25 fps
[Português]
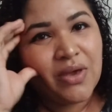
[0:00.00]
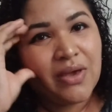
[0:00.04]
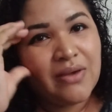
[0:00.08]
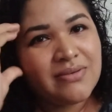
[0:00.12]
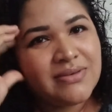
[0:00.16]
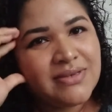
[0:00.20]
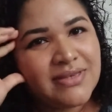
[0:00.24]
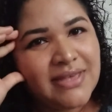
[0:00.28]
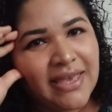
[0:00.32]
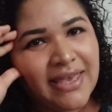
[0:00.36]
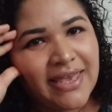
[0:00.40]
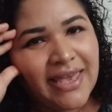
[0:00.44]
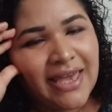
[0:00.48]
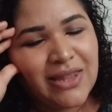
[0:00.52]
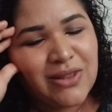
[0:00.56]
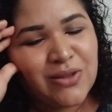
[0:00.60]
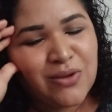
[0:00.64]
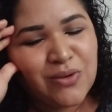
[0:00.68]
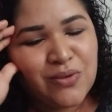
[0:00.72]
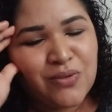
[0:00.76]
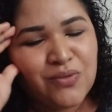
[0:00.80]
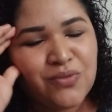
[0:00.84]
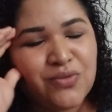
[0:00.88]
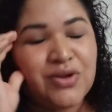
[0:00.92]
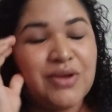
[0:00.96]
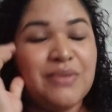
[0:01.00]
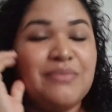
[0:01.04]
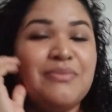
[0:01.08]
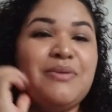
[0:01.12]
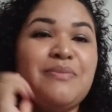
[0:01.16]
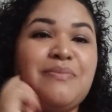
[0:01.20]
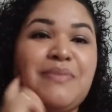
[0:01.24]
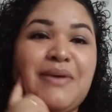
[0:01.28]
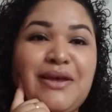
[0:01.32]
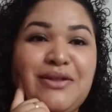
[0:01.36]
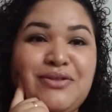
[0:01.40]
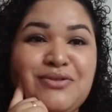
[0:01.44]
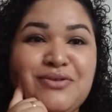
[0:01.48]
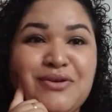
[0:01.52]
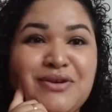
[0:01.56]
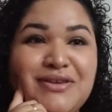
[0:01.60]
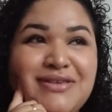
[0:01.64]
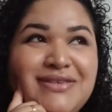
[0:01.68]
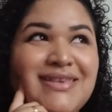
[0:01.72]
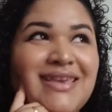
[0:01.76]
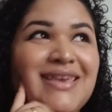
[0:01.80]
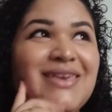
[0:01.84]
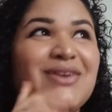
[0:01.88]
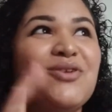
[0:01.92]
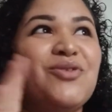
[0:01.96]
Eu sei que é loucura. Me perdoe,
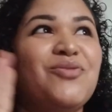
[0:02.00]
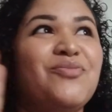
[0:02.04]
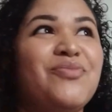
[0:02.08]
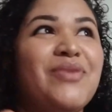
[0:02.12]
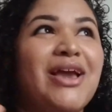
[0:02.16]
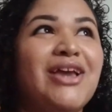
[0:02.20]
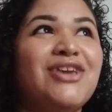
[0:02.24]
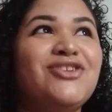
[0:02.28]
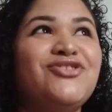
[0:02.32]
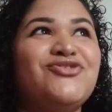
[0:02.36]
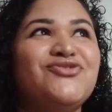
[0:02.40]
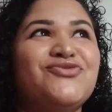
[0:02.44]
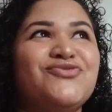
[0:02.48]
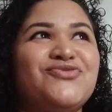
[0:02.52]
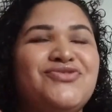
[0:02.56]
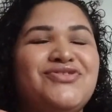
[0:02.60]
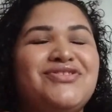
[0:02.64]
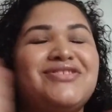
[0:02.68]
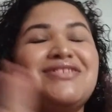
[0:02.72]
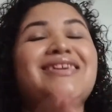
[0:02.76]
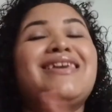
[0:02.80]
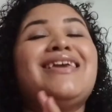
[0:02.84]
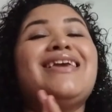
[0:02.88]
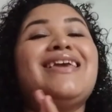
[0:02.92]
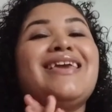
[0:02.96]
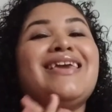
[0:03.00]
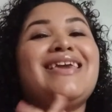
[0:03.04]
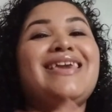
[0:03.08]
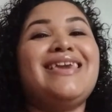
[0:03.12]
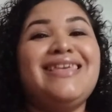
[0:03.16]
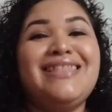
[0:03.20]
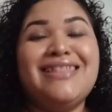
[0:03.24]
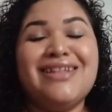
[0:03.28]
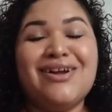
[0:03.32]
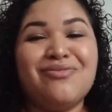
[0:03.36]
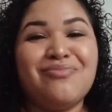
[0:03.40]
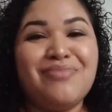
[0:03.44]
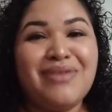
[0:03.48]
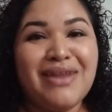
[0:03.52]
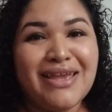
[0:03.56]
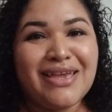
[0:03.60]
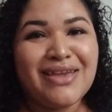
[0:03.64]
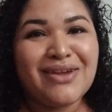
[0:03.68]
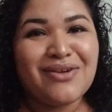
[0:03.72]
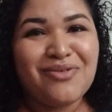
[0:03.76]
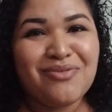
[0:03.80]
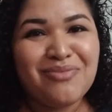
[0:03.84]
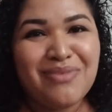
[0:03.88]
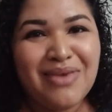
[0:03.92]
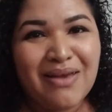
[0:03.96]
Senhor, me ajude. E não
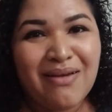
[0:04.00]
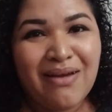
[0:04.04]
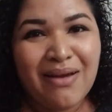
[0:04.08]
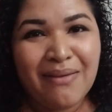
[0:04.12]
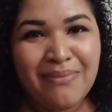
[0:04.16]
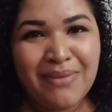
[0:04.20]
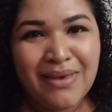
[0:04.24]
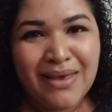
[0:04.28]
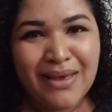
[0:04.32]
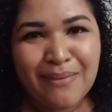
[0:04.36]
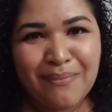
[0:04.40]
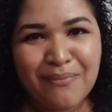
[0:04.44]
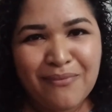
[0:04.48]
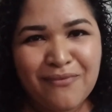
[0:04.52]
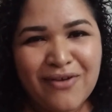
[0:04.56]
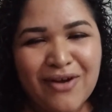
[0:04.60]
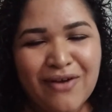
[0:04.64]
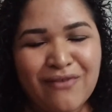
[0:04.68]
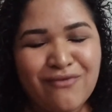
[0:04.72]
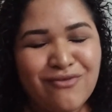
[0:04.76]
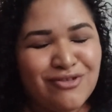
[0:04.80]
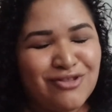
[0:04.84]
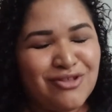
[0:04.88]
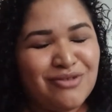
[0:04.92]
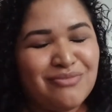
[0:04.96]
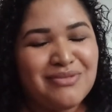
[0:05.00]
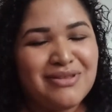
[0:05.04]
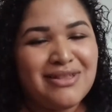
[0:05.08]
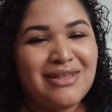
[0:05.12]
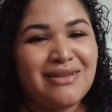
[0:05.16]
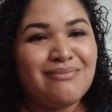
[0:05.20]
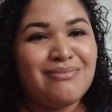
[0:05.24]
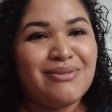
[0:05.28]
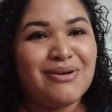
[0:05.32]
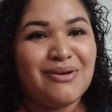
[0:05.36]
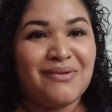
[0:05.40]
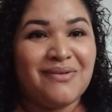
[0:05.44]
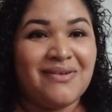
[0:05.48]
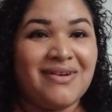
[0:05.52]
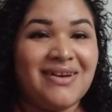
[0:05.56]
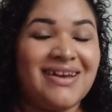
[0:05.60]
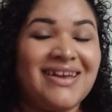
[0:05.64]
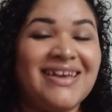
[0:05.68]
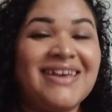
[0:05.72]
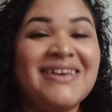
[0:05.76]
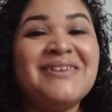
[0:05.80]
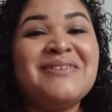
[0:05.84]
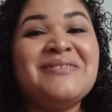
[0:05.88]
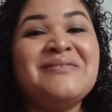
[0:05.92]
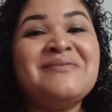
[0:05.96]
brigue comigo, amiga. Por favor, não me dê
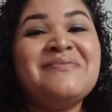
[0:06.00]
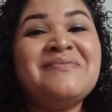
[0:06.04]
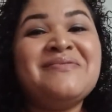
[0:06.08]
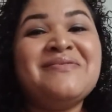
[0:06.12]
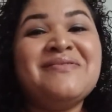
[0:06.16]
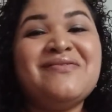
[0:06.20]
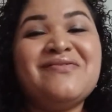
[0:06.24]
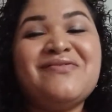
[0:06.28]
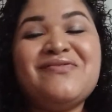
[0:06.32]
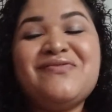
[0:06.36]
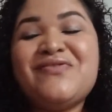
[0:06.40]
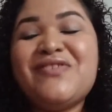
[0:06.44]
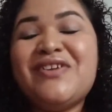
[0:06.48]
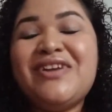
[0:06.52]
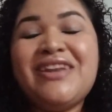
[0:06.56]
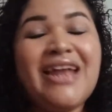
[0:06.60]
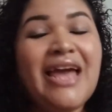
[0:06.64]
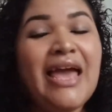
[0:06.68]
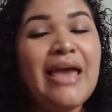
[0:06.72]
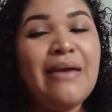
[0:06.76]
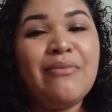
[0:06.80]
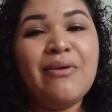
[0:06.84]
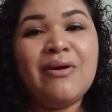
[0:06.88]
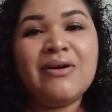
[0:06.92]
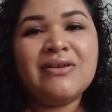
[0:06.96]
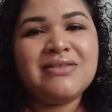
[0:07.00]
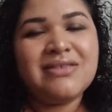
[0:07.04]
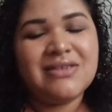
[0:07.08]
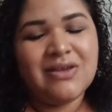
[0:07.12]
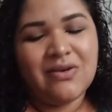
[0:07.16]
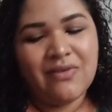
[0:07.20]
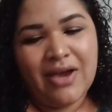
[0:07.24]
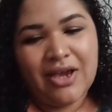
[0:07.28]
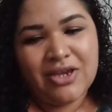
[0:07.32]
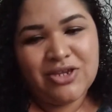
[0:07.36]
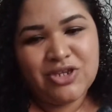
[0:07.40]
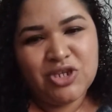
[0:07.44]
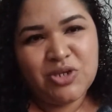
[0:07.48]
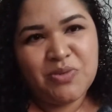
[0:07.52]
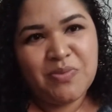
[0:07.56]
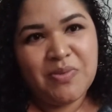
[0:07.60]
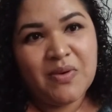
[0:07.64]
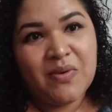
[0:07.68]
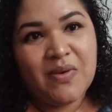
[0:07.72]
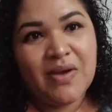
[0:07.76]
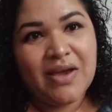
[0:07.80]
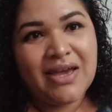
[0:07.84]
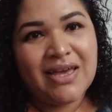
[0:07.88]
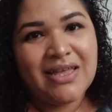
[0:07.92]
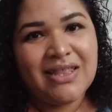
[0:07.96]
bronca. Foi na emoção que a gente
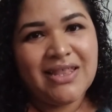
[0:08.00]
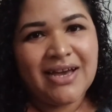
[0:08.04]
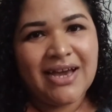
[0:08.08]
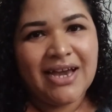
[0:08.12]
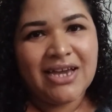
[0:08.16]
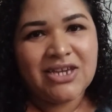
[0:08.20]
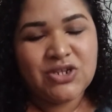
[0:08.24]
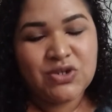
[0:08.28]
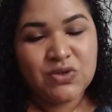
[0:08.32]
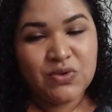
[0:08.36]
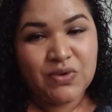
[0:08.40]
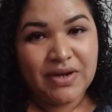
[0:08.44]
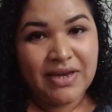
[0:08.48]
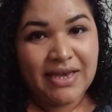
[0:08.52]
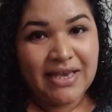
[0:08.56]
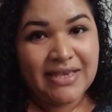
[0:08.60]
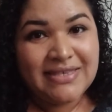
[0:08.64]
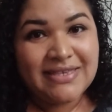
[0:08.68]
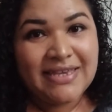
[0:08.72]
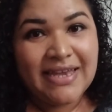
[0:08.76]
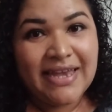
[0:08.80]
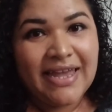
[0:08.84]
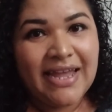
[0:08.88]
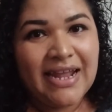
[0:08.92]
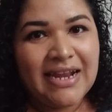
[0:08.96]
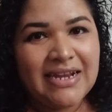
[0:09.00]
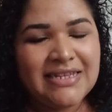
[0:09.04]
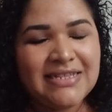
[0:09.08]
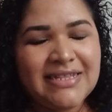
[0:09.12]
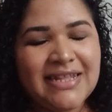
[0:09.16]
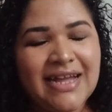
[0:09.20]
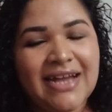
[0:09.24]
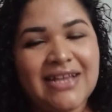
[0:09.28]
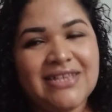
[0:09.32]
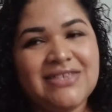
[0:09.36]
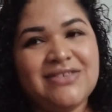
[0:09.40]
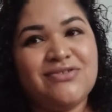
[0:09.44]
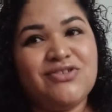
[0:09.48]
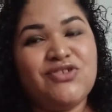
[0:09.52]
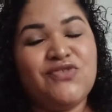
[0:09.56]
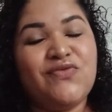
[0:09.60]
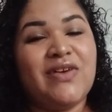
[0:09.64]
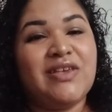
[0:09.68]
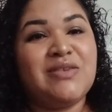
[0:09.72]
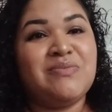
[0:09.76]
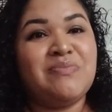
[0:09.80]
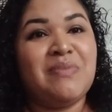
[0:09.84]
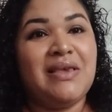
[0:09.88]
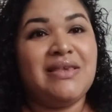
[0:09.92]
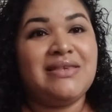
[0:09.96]
pegou aquela cachorra. Essa é a realidade. Se eu
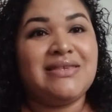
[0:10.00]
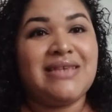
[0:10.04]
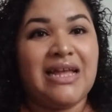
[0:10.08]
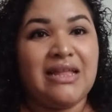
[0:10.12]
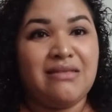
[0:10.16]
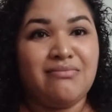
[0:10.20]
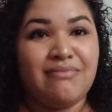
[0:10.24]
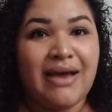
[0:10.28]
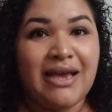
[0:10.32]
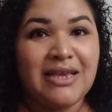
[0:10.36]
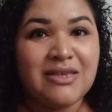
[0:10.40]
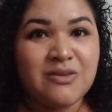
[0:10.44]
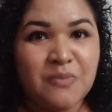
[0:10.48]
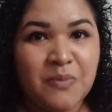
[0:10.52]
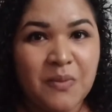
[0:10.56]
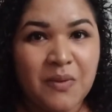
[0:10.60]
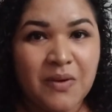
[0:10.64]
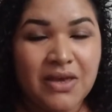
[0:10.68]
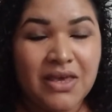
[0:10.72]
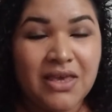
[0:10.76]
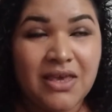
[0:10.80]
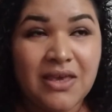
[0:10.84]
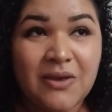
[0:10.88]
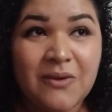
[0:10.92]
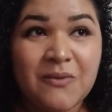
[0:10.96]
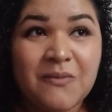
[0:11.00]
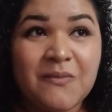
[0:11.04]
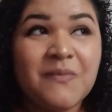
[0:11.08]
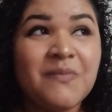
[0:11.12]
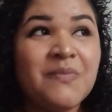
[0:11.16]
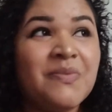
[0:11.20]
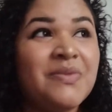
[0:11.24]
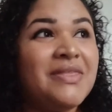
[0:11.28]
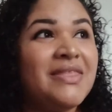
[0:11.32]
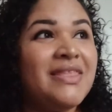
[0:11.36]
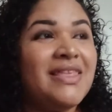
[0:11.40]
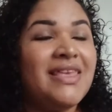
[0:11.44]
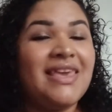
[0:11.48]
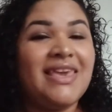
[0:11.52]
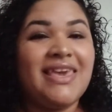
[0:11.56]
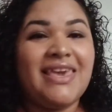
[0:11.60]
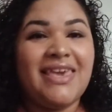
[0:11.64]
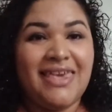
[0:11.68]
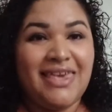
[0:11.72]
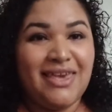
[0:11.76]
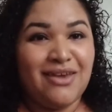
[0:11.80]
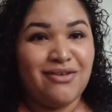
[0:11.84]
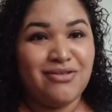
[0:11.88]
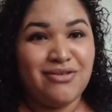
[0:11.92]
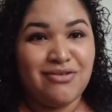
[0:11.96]
tivesse pensado mais um pouquinho,
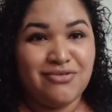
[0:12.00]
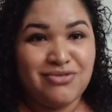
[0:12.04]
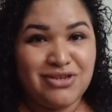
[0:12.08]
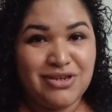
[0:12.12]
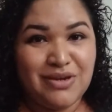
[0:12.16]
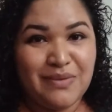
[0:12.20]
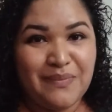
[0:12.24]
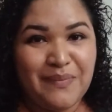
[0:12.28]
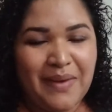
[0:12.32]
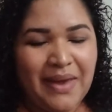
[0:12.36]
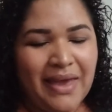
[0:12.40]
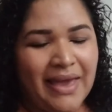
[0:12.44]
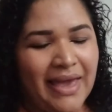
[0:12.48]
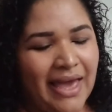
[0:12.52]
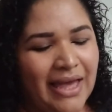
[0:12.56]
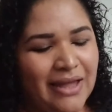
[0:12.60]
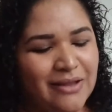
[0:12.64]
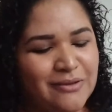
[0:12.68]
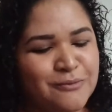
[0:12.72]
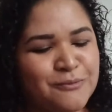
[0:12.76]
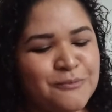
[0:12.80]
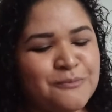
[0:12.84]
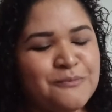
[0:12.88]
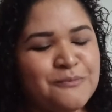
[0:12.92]
eu não tinha pegado.